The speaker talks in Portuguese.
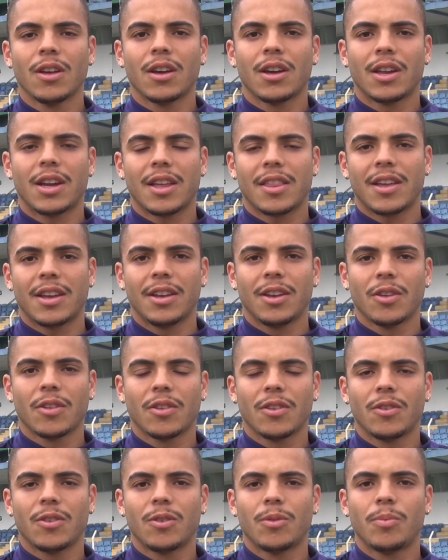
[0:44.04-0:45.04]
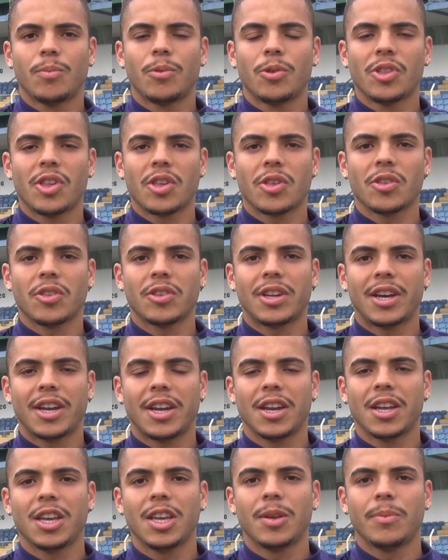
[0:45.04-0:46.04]
Graças a Deus eu pude ajudar
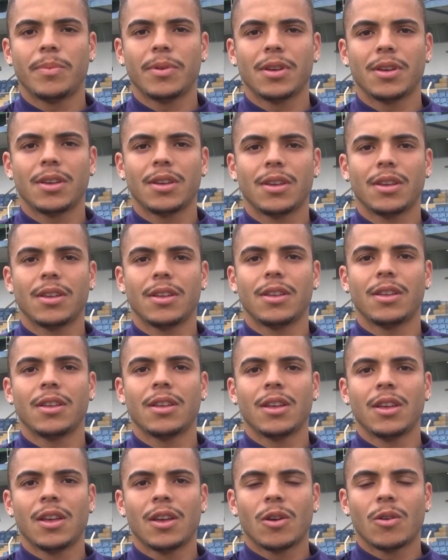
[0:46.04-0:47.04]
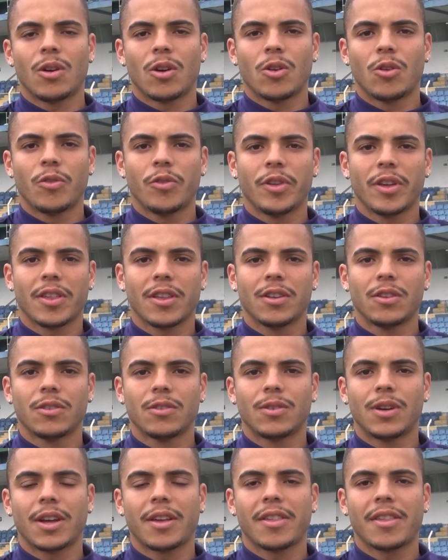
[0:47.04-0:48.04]
a equipe com a confiança
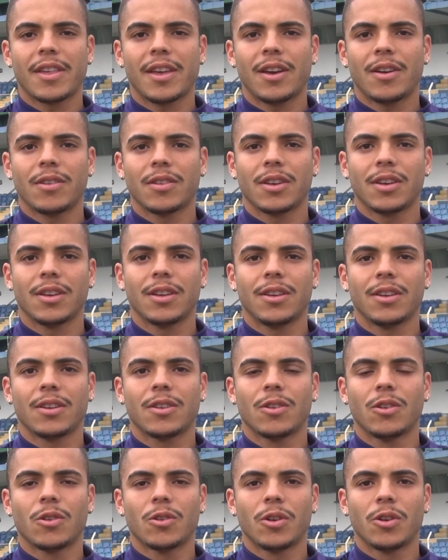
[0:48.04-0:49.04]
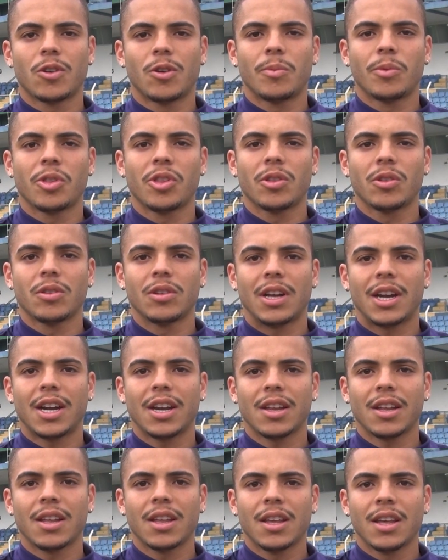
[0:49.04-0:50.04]
do Axel, que colocou como
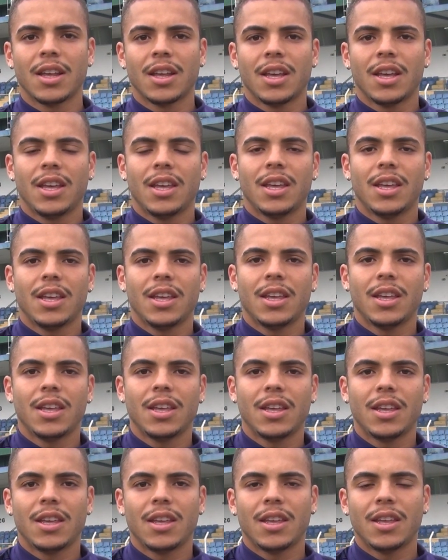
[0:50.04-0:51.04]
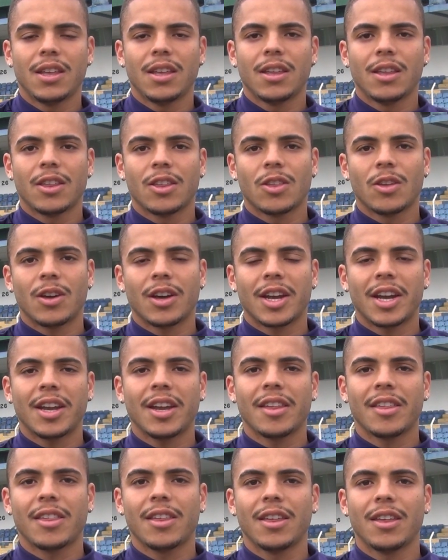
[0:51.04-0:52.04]
titular. E só
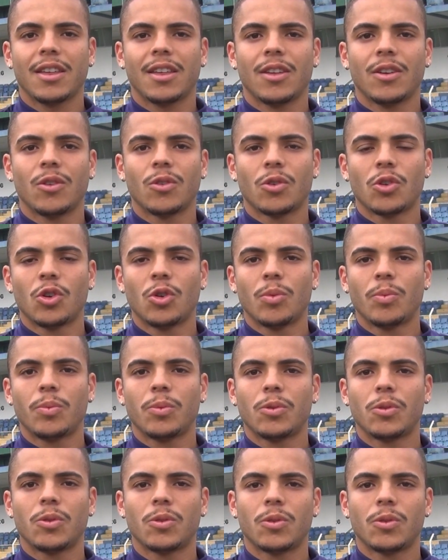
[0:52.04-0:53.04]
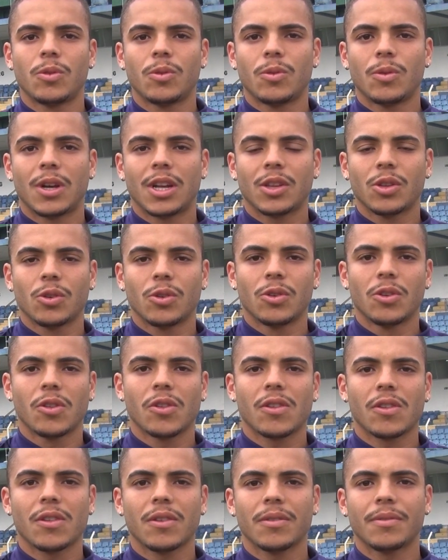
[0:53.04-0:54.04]
agradecer o grupo, a
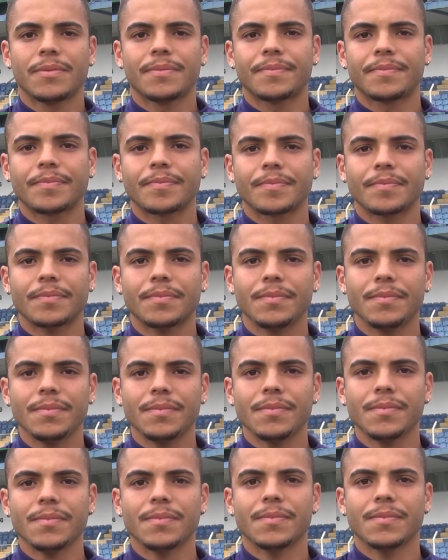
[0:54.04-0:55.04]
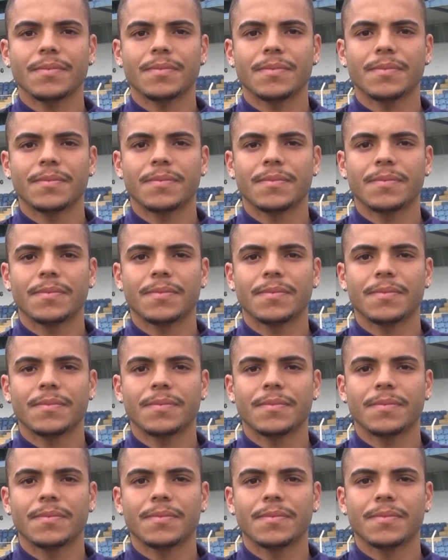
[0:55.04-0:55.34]
todos. O Adam, mesmo